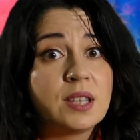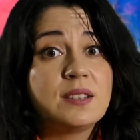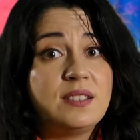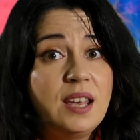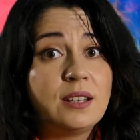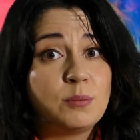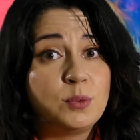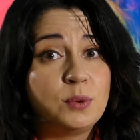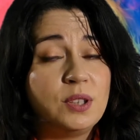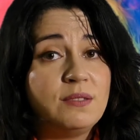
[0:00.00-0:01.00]
sia dal
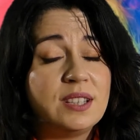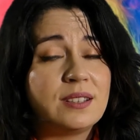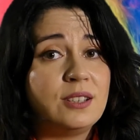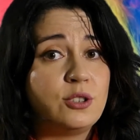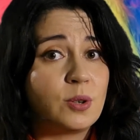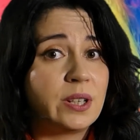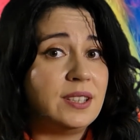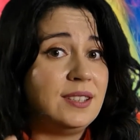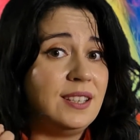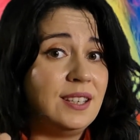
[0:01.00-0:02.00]
punto di vista di ciò che
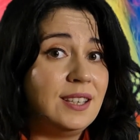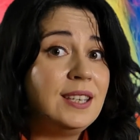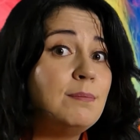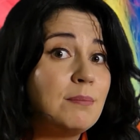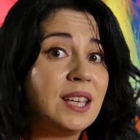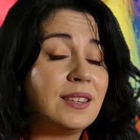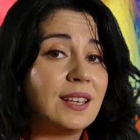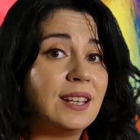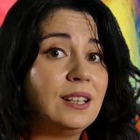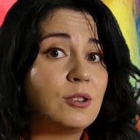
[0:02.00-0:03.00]
si immette
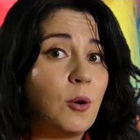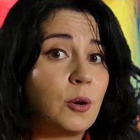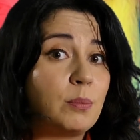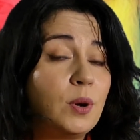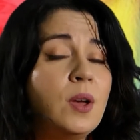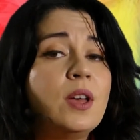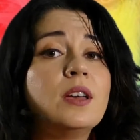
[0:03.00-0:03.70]
nel corpo,